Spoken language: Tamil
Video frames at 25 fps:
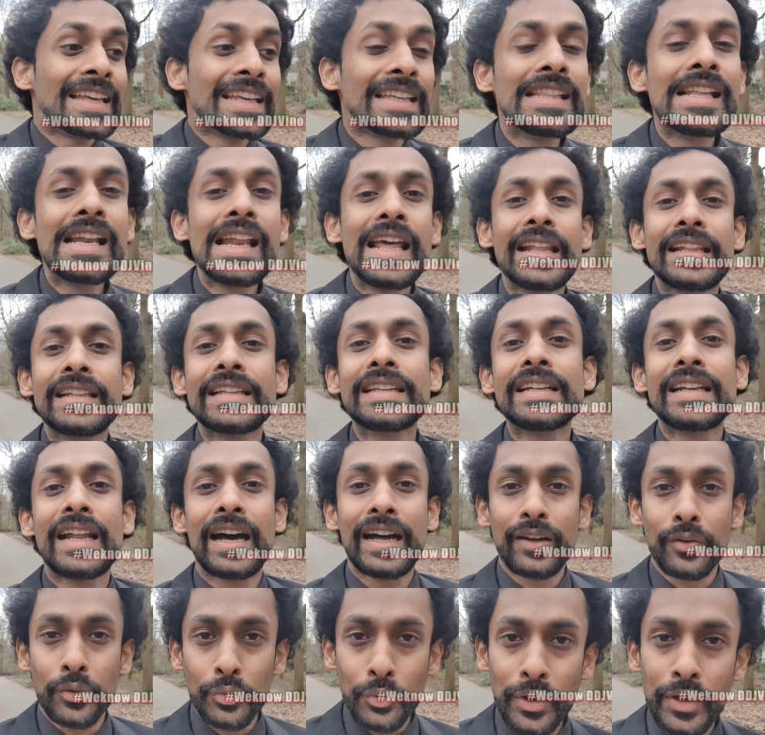இதுலேருந்து
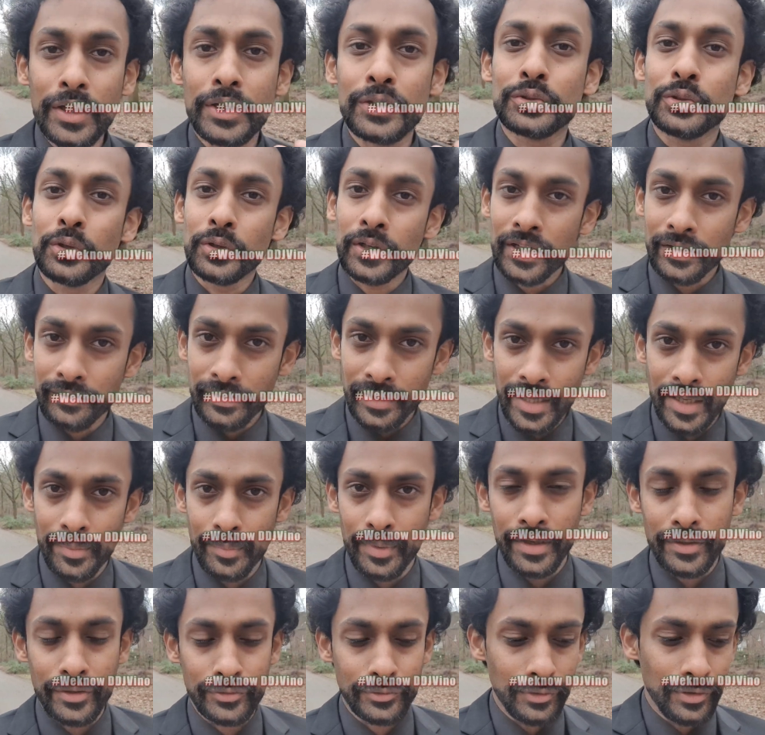நான் உங்களுக்கு சொல்கிற விடயம்
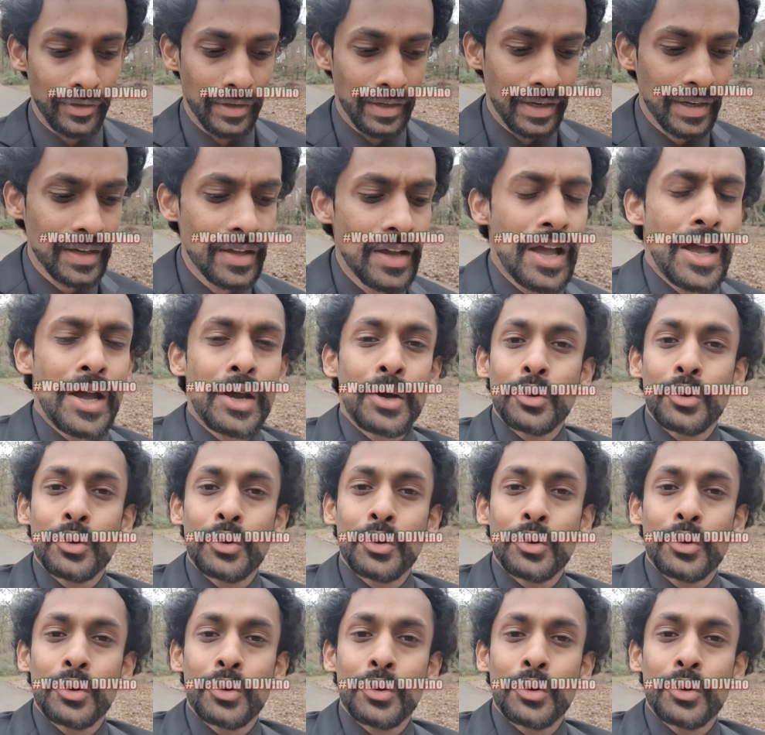என்னென்னு சொன்னால்